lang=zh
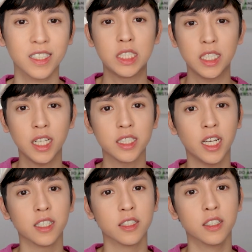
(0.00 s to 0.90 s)
现在这
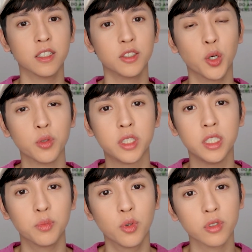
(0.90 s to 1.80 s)
样的游
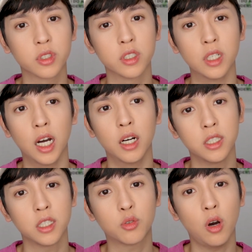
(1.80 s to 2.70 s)
戏模式啊，
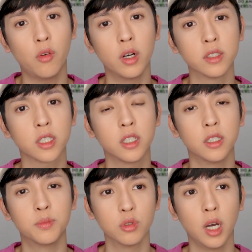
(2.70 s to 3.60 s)
以挂网这
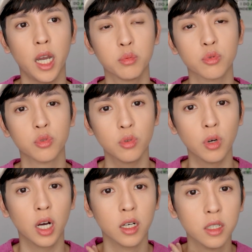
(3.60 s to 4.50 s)
个我觉得还不
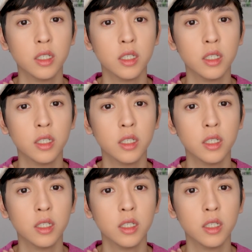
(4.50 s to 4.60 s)
错啦，